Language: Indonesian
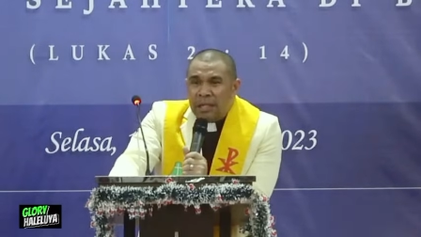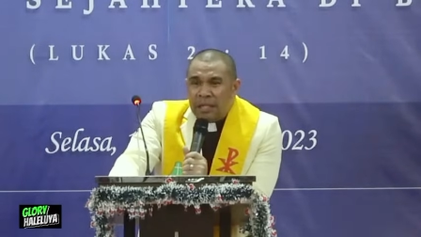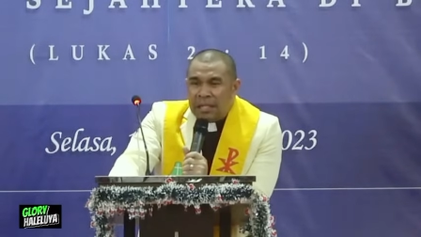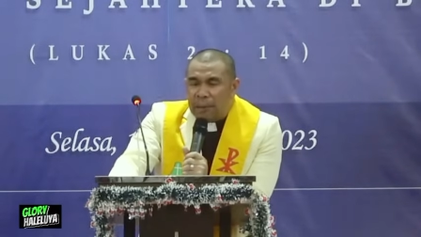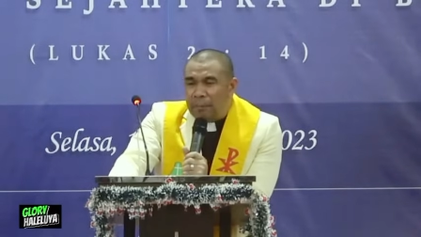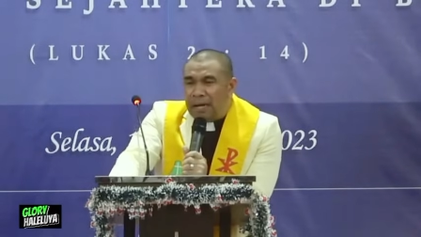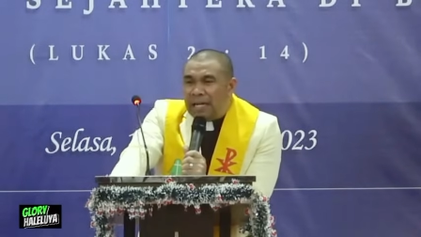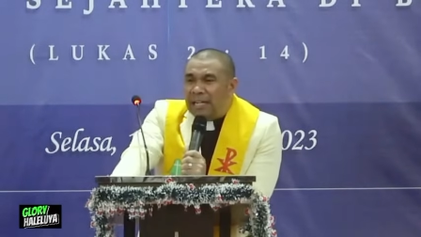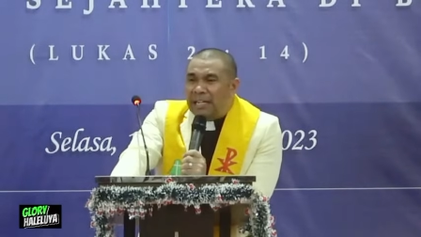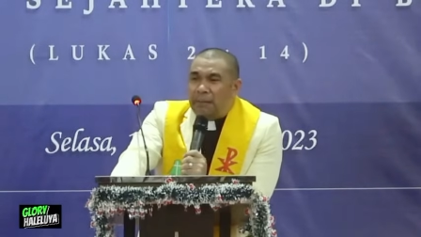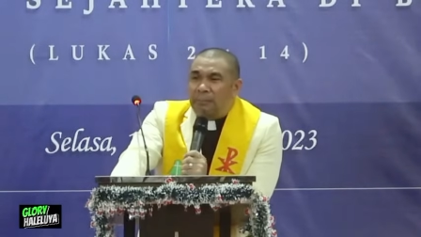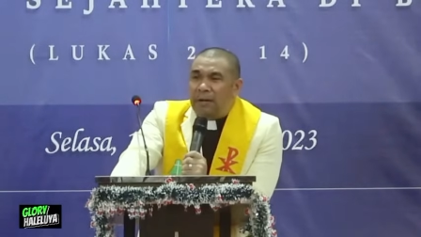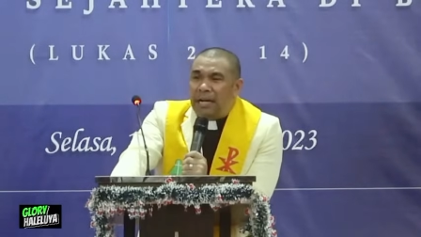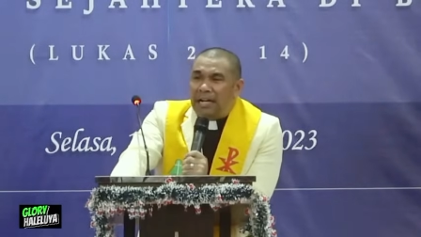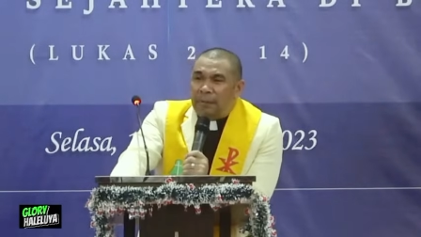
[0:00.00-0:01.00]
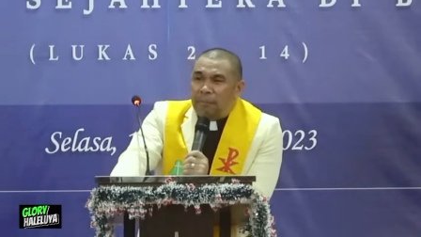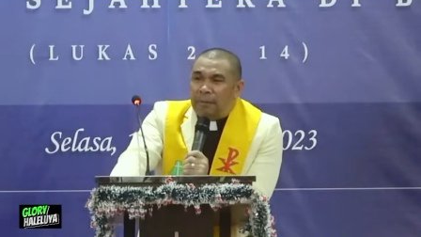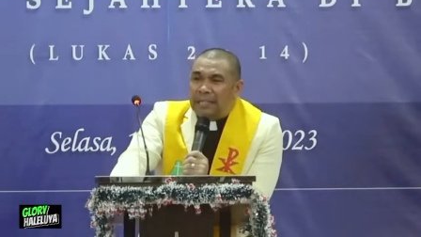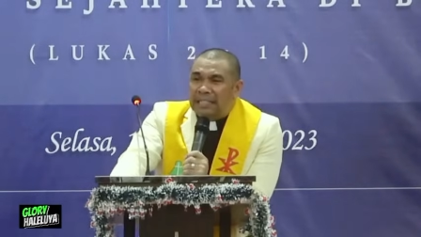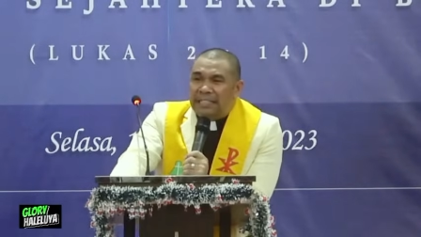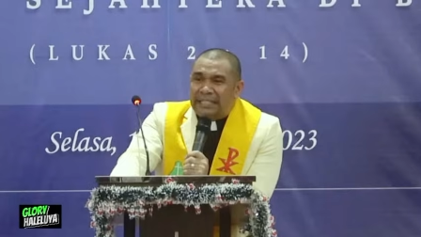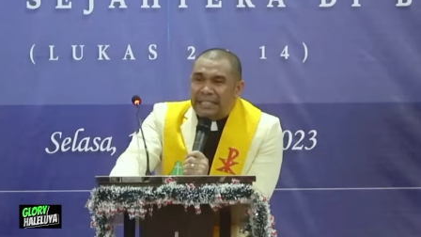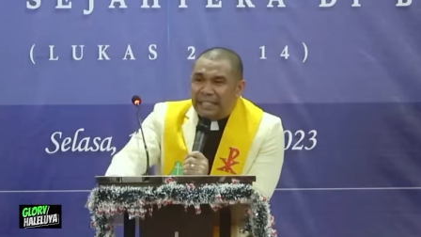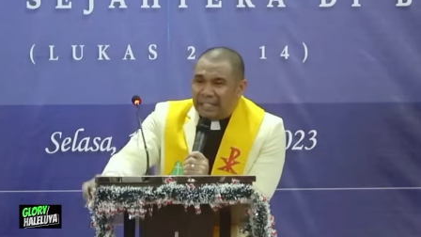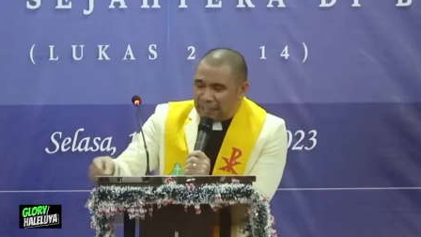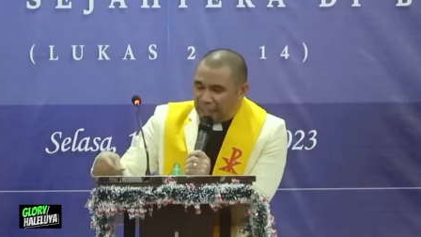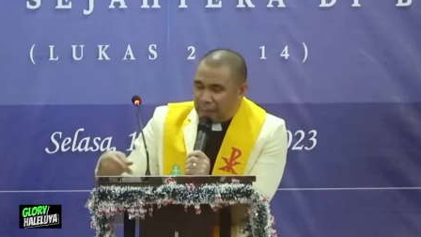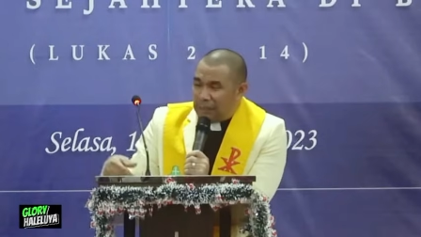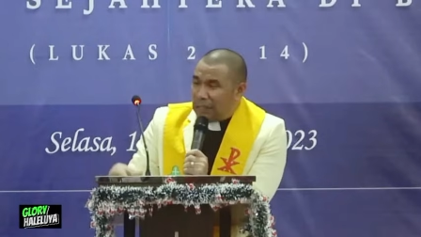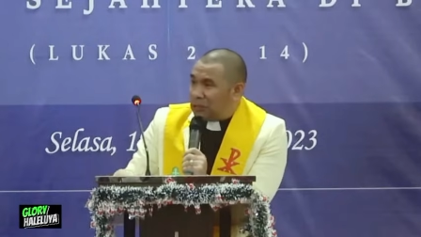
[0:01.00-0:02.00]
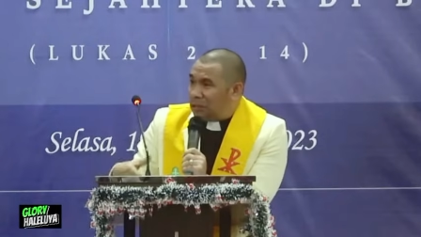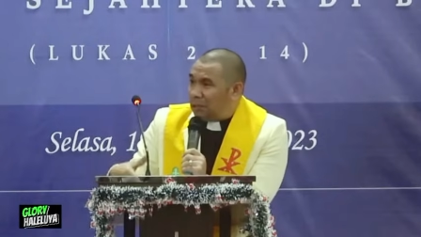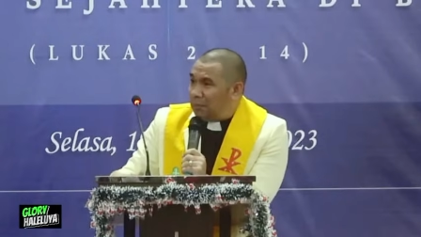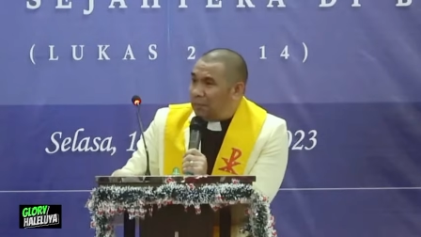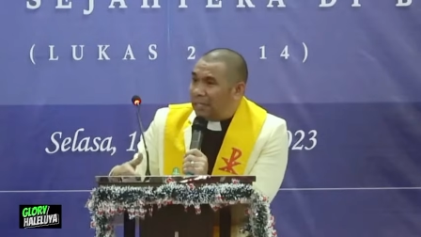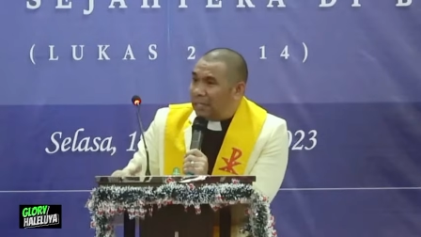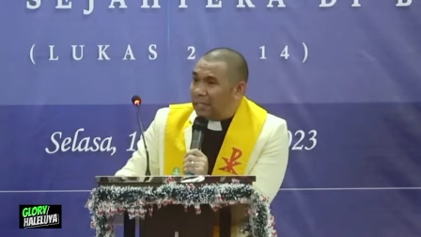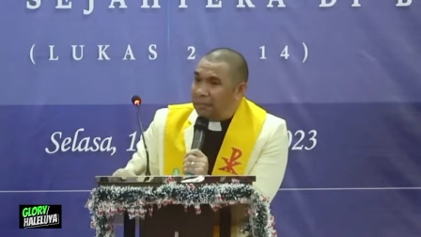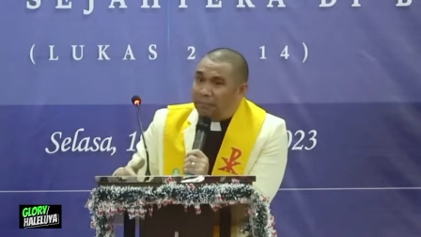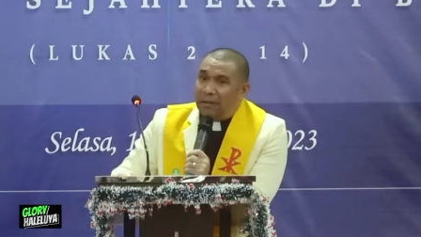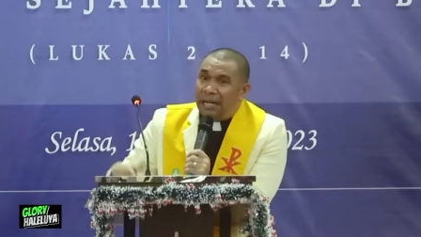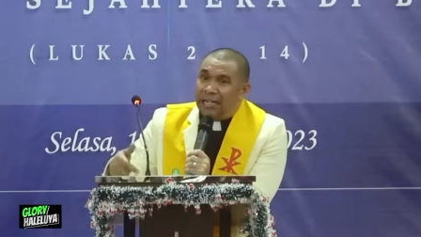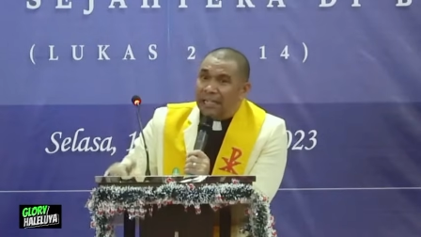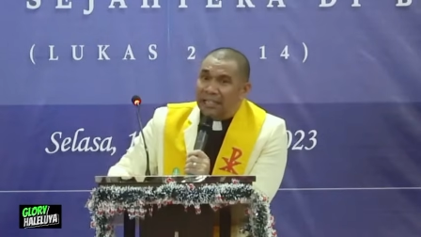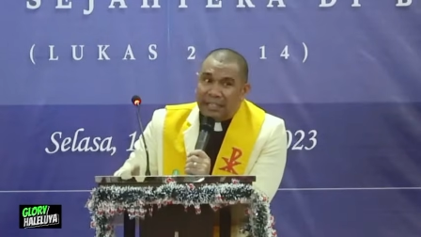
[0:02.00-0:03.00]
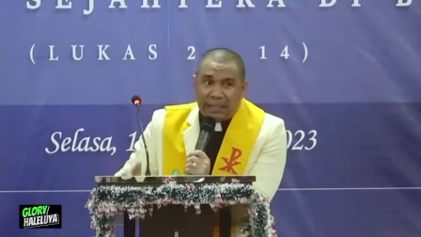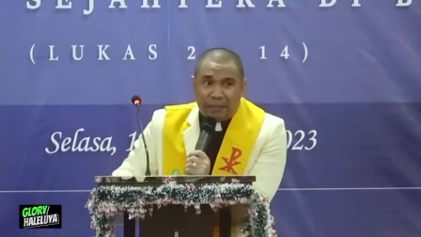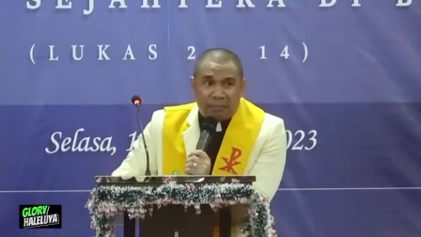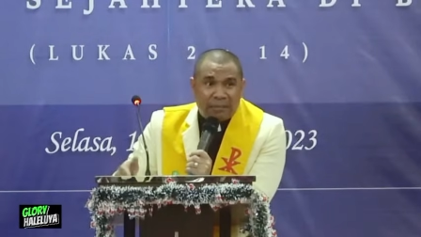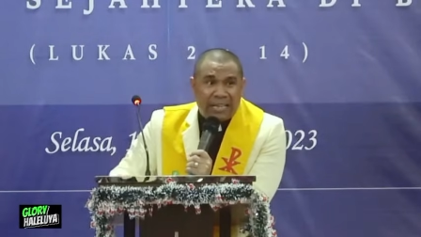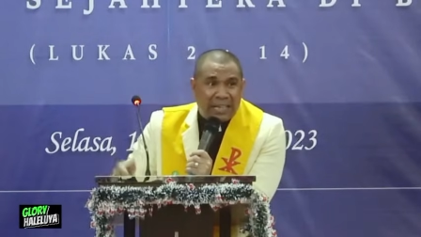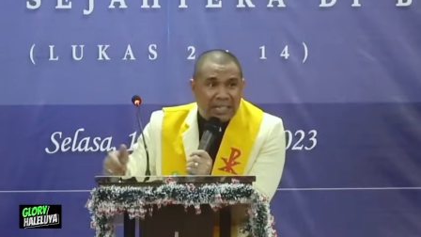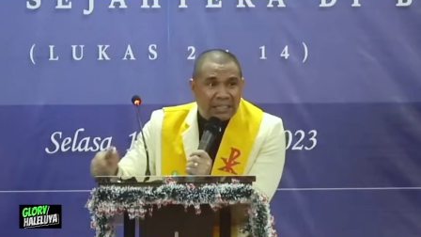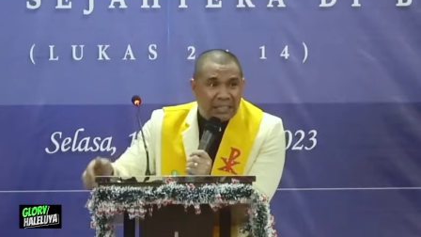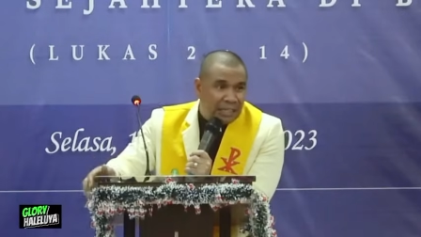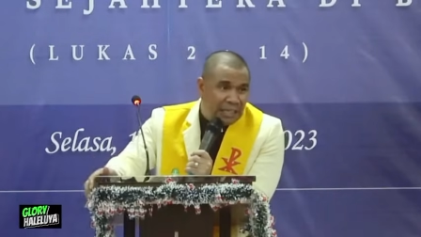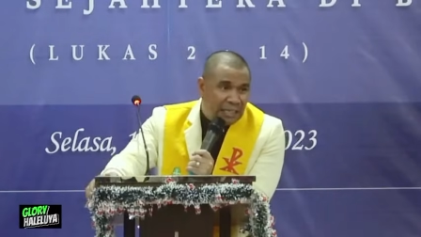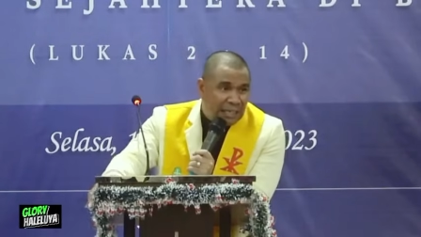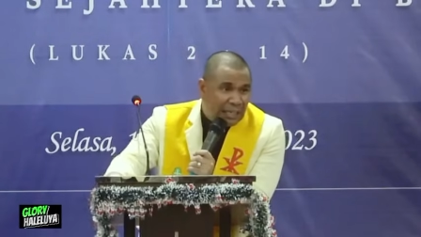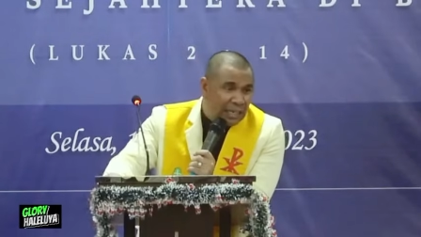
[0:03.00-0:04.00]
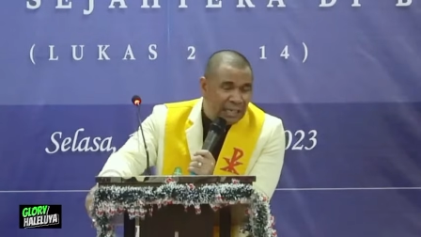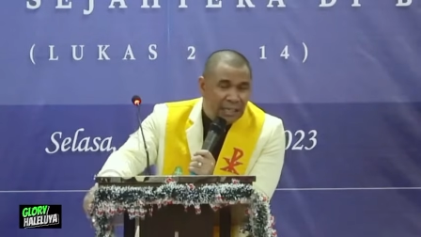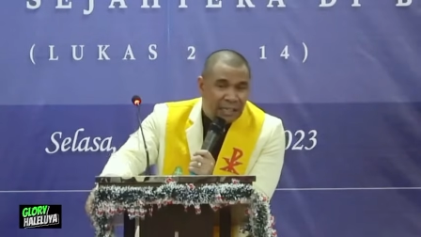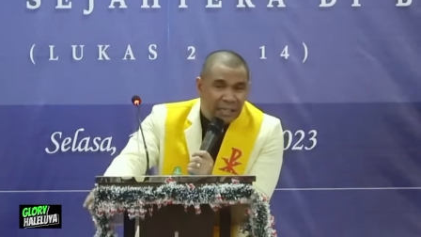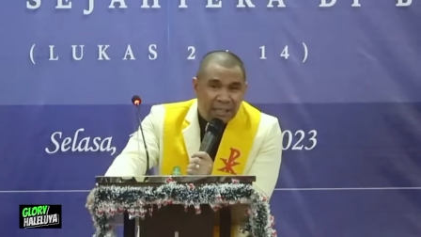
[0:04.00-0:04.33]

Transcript: Gembala-gembala Palestina termasuk gembala-gembala dalam teks ini